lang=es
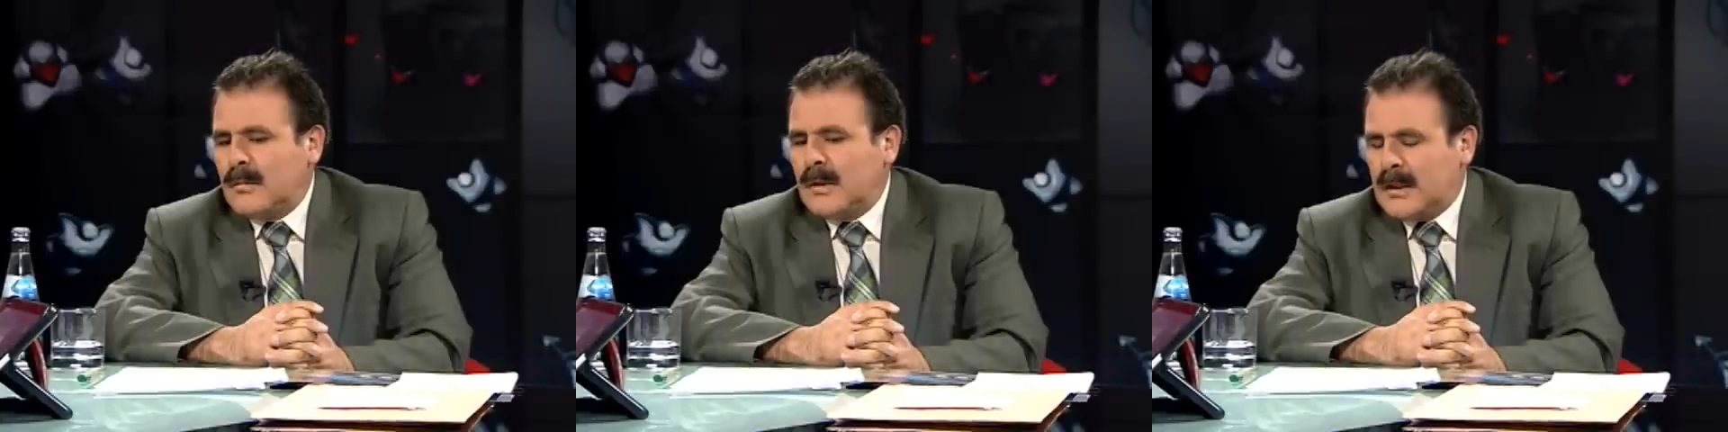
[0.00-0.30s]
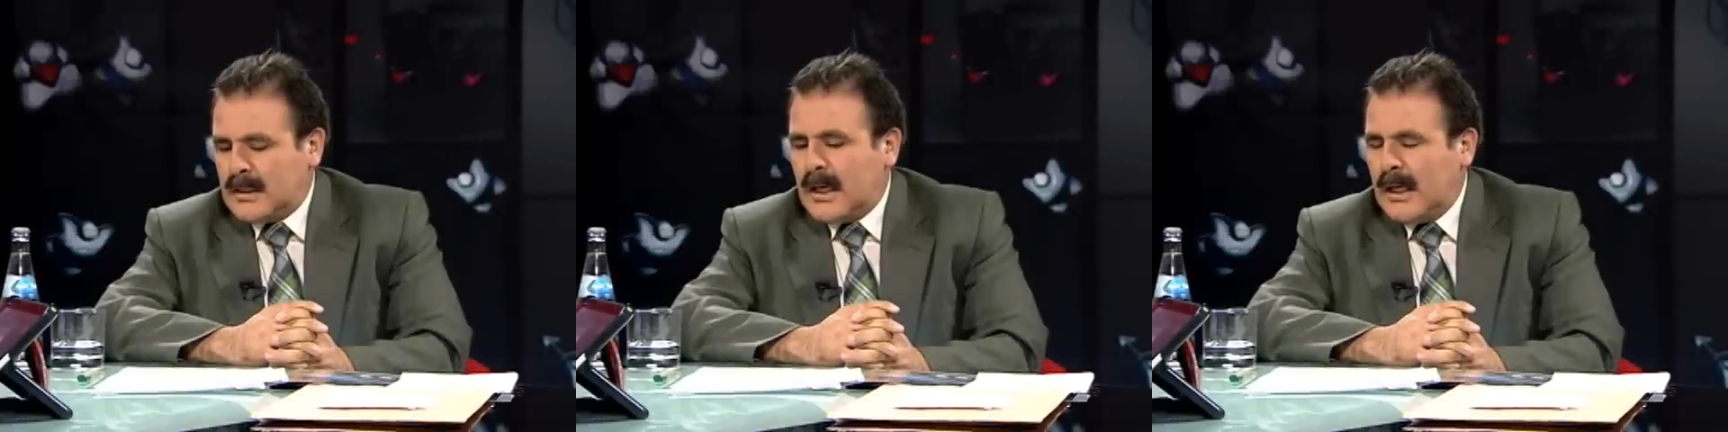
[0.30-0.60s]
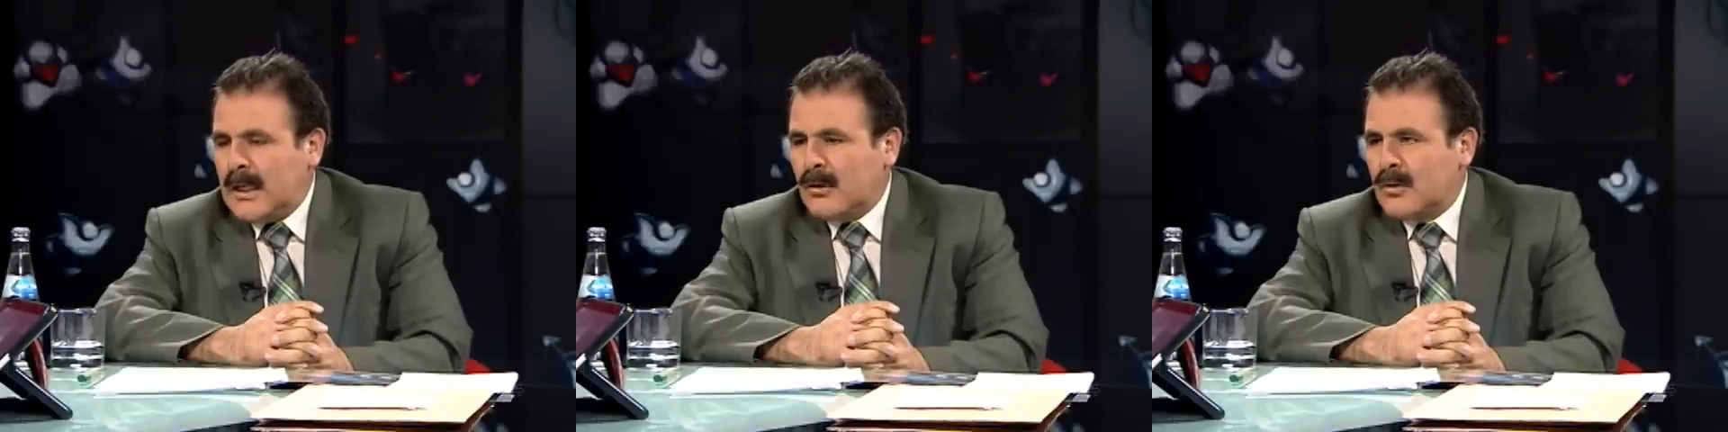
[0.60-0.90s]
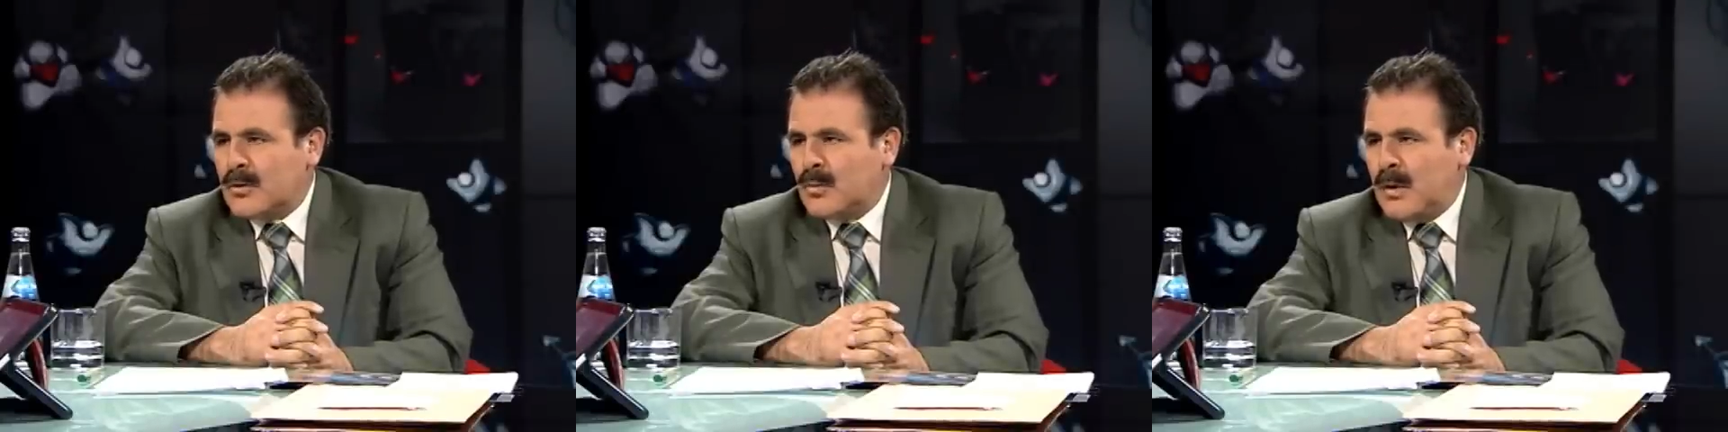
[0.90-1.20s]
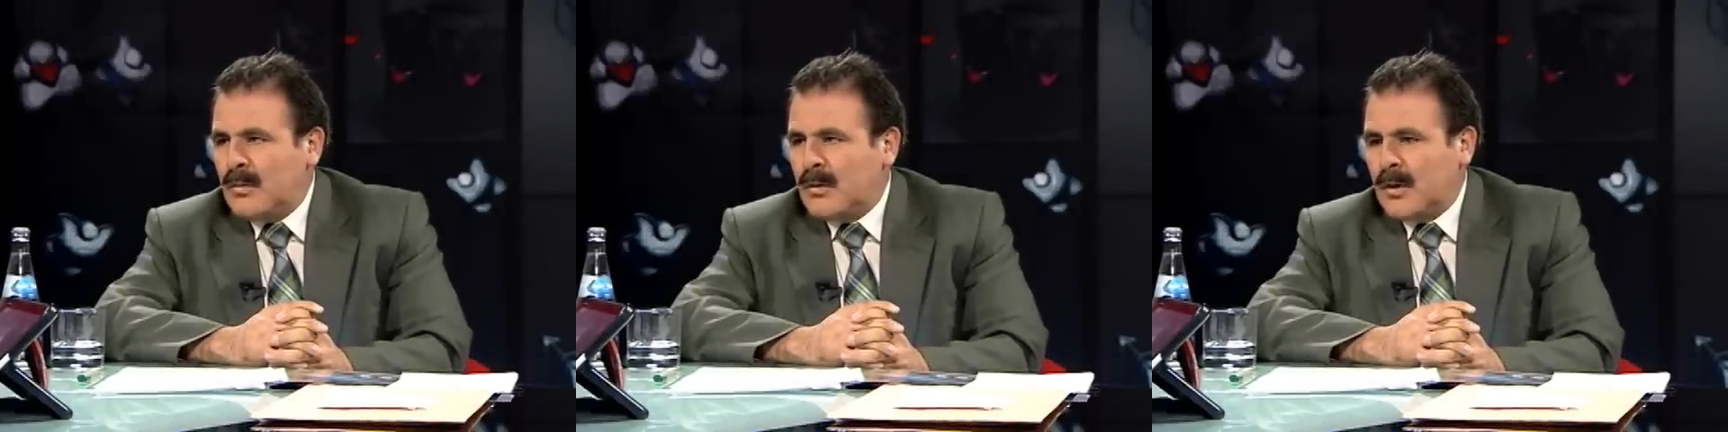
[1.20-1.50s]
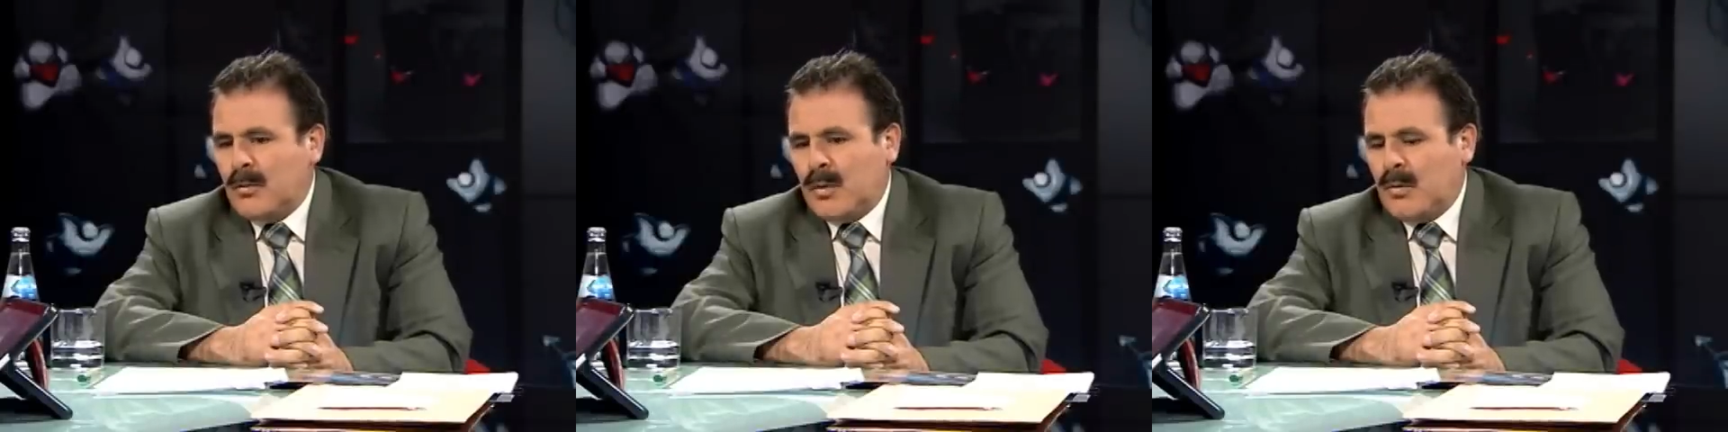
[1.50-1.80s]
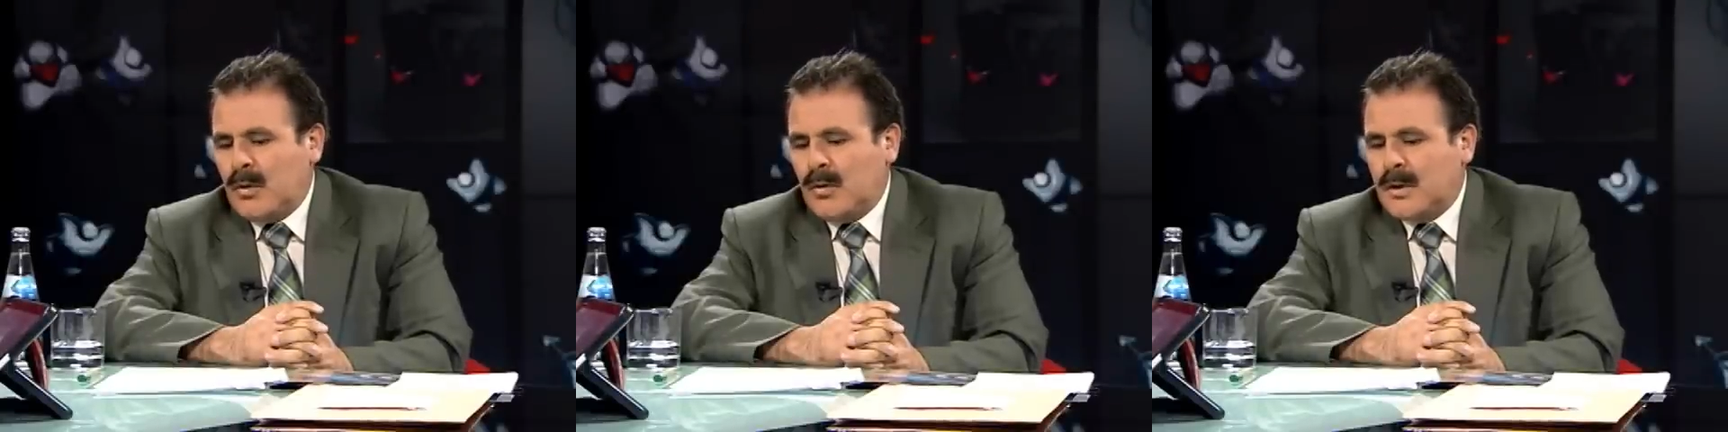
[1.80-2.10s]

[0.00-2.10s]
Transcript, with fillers: está al lado de su pueblo y el pueblo no